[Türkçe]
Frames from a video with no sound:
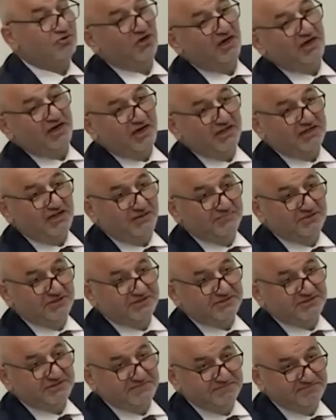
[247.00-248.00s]
sokak
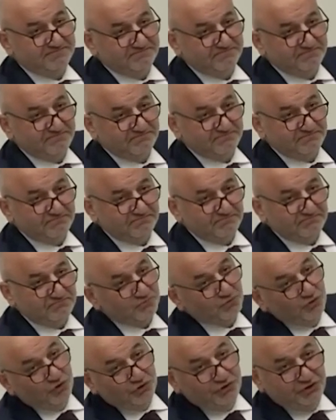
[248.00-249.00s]
adabıdır.
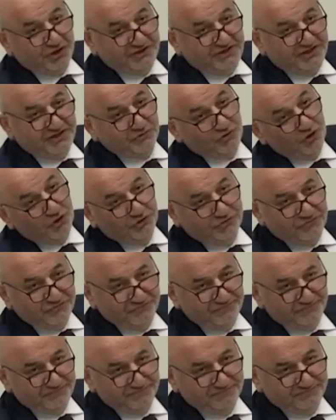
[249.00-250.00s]
Dün dedi, dün.